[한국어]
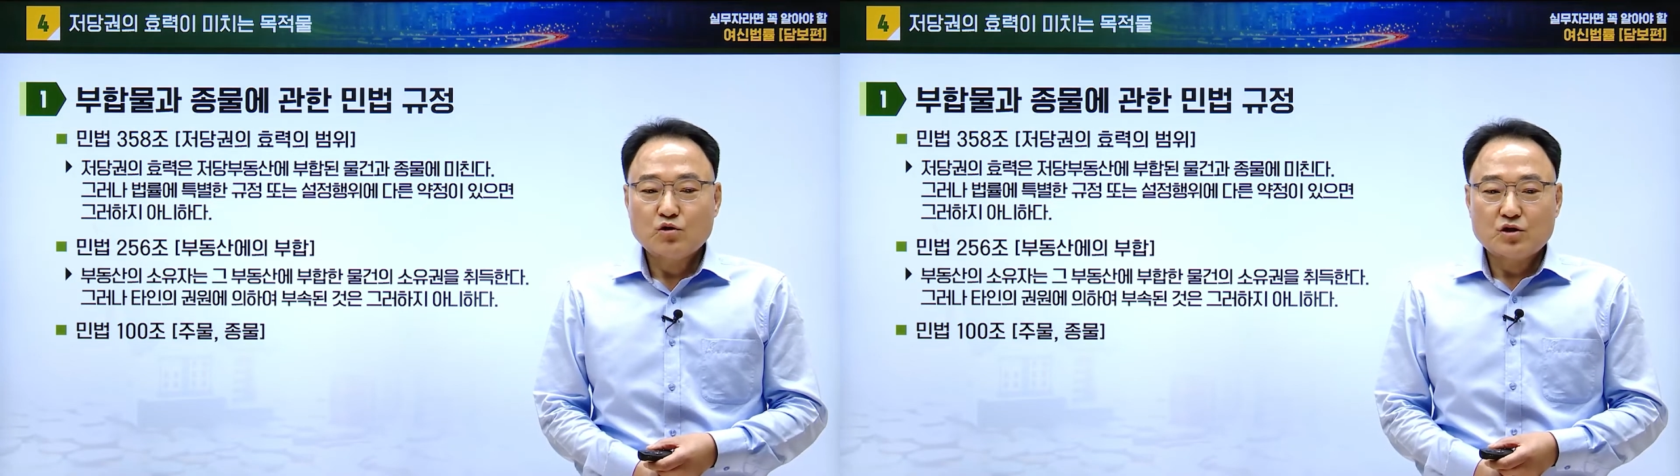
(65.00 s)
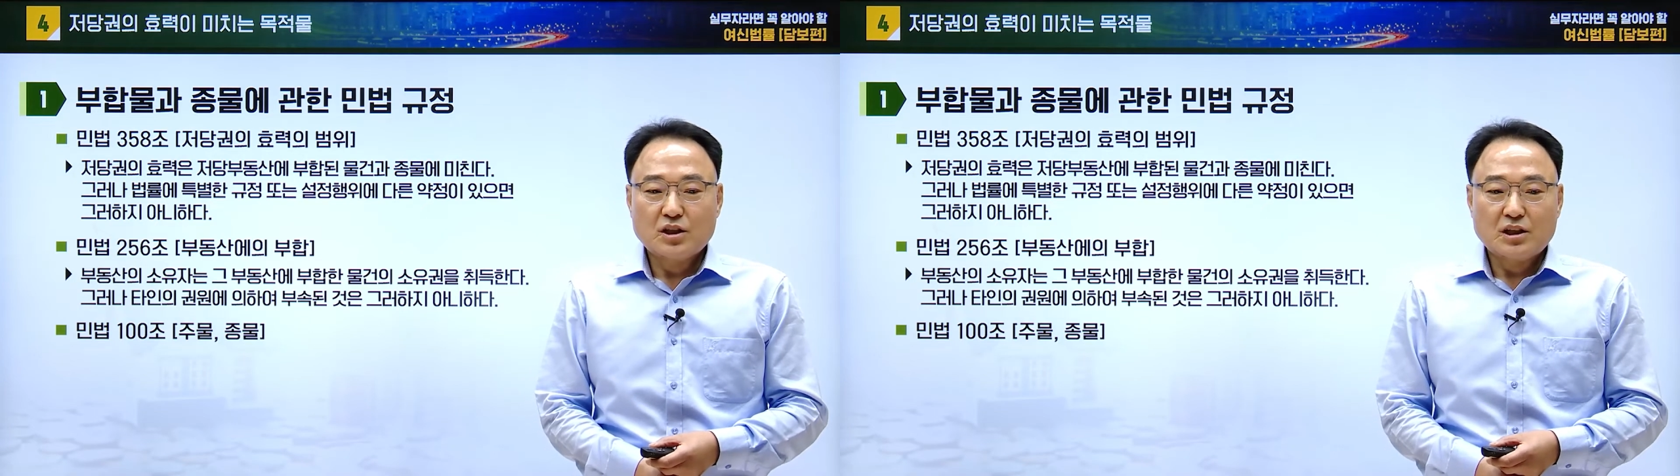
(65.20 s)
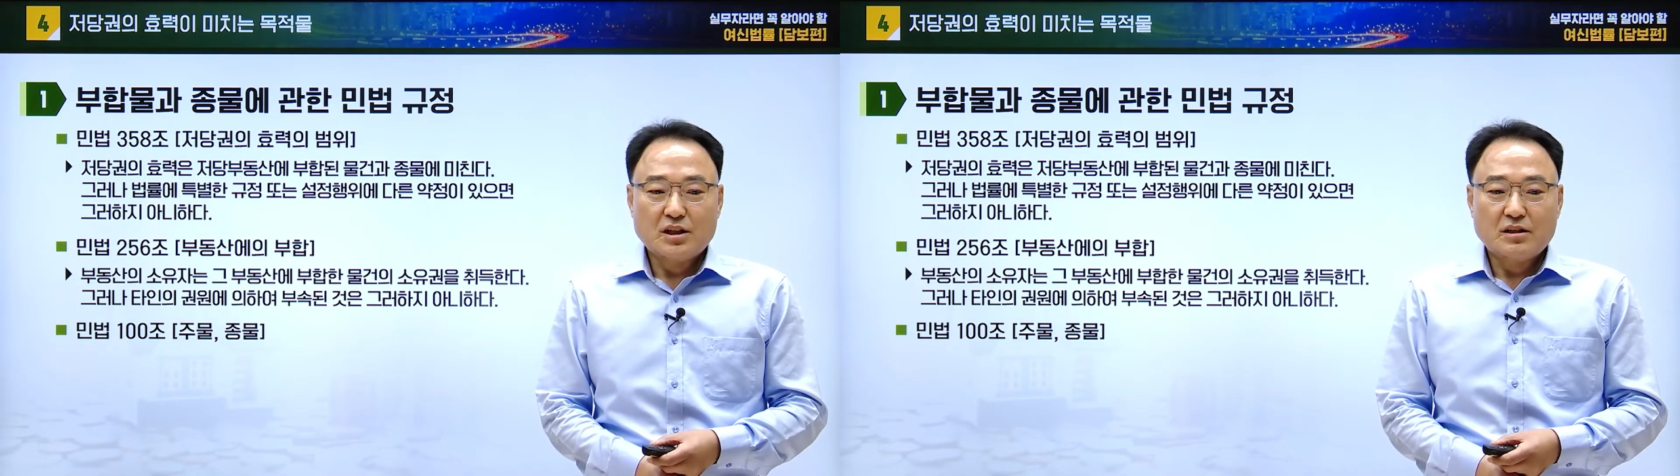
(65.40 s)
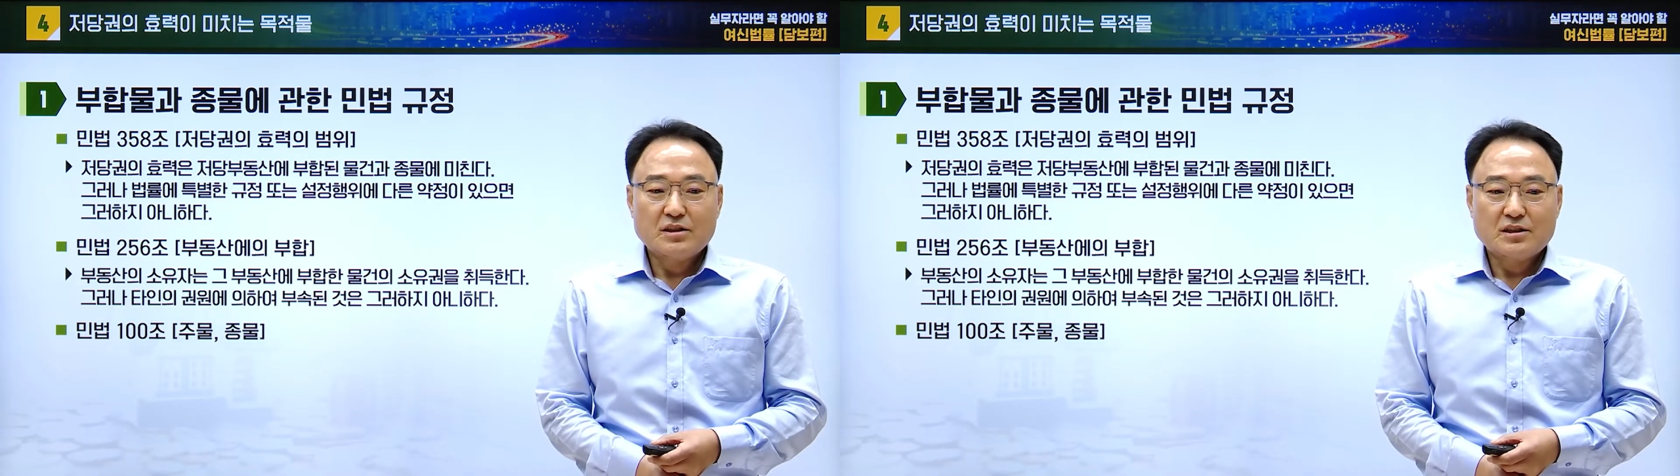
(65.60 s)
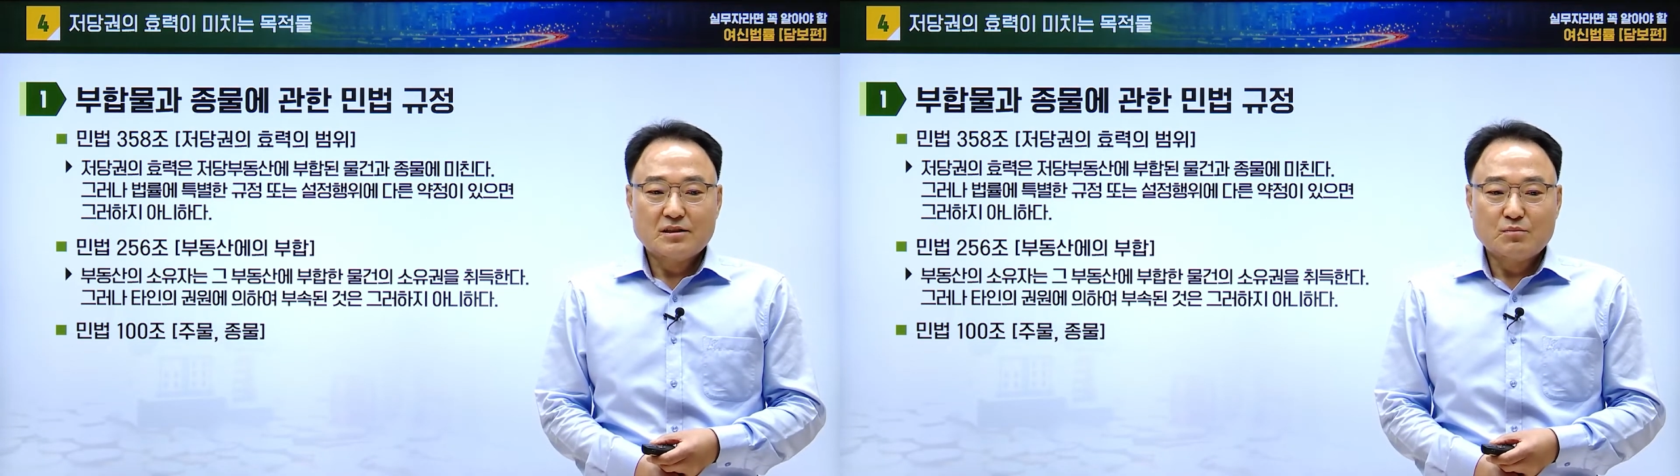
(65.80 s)
규정이 되어
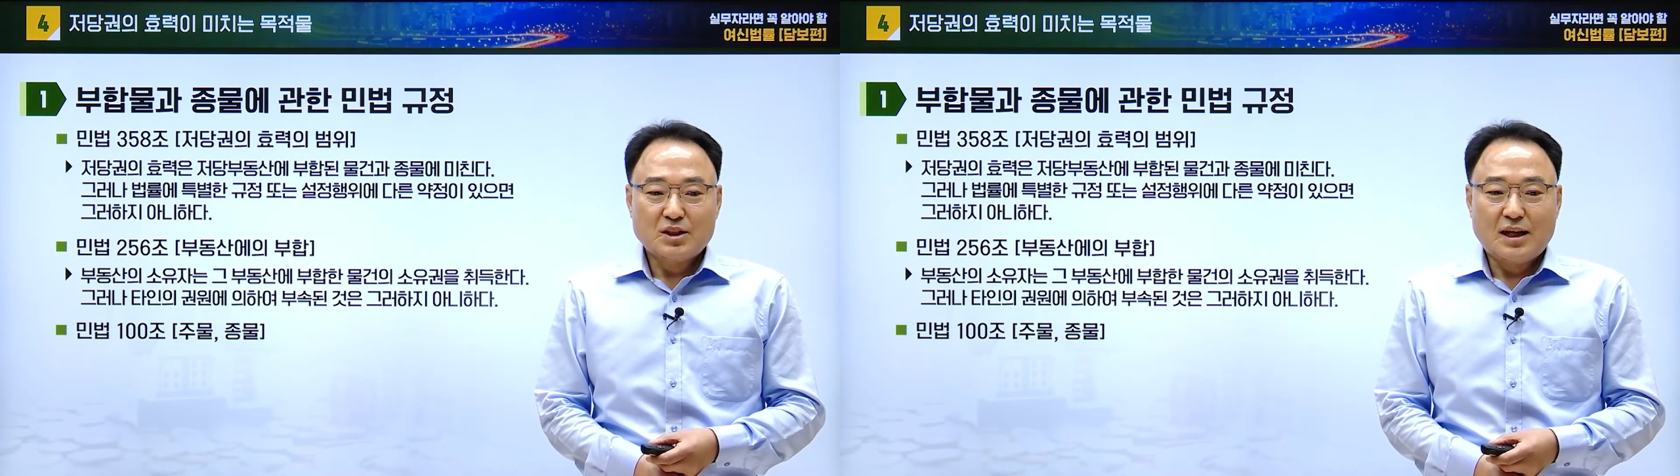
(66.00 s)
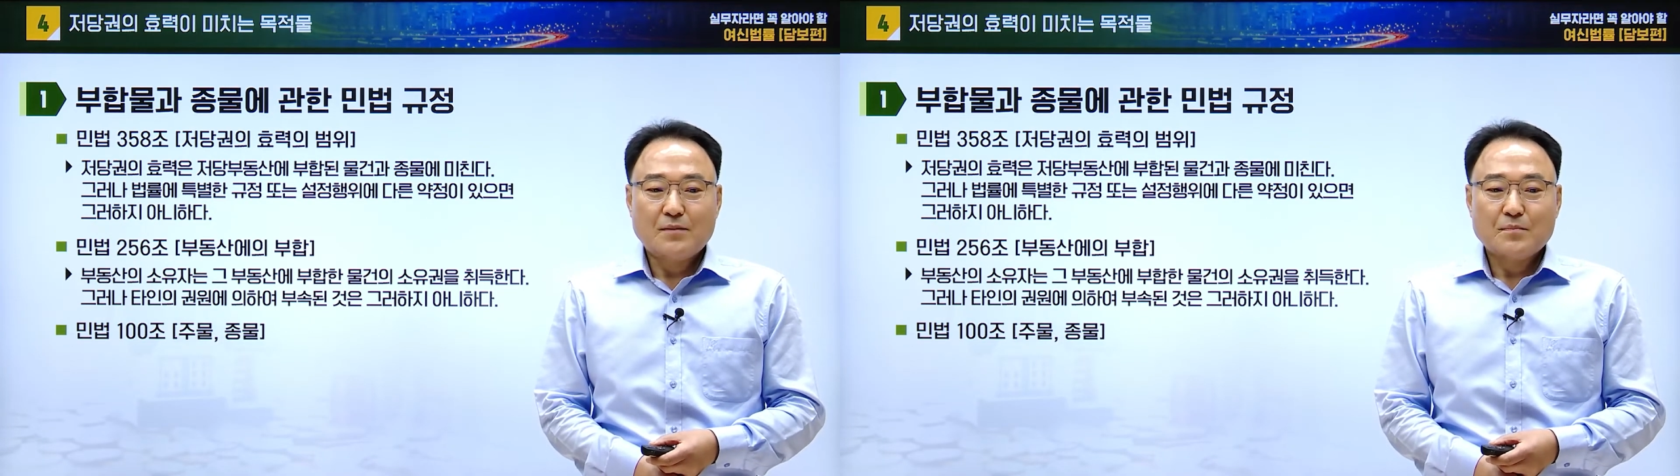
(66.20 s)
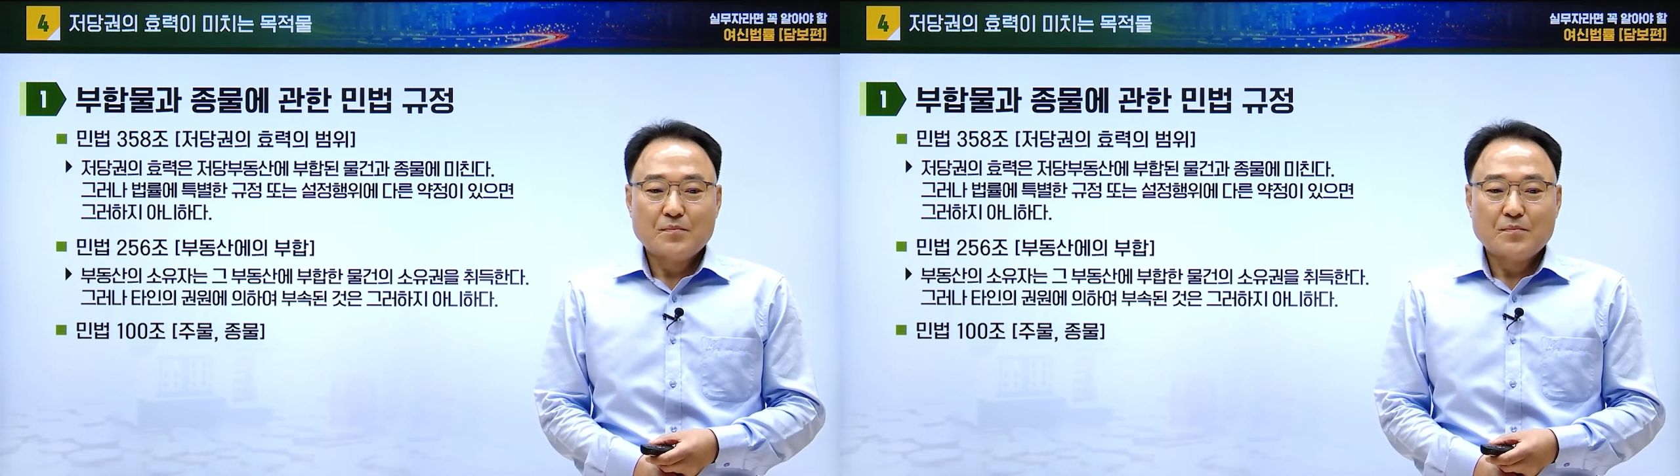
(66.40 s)
있습니다.